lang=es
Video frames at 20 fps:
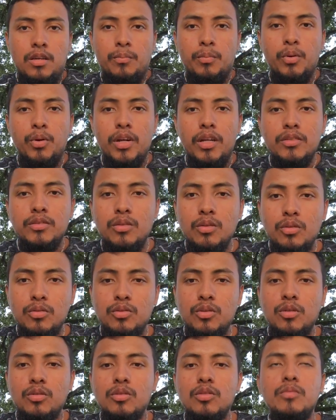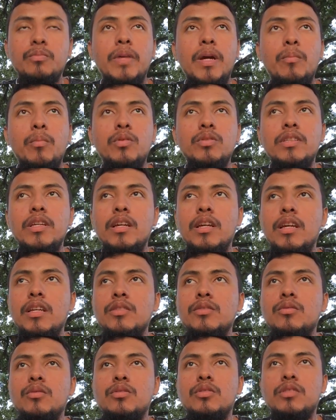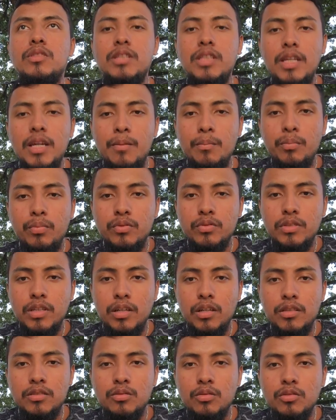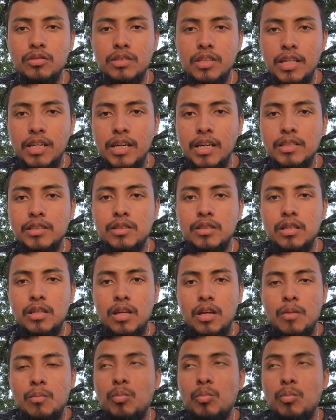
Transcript: Por eso nosotros vemos en estos tiempos, en estos días,